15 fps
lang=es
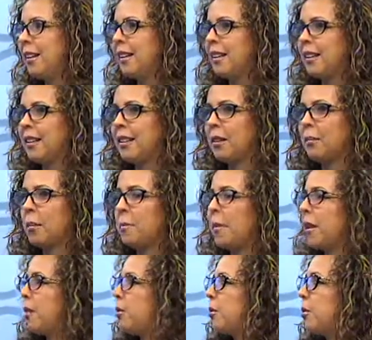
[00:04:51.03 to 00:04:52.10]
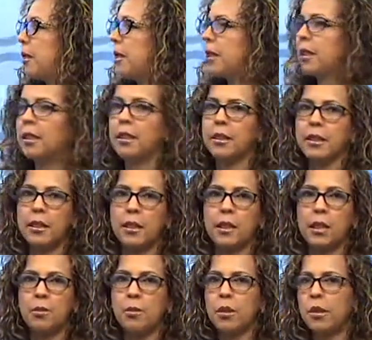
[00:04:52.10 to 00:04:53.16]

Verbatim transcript: Eh, me imagino que ustedes tienen que tener alguna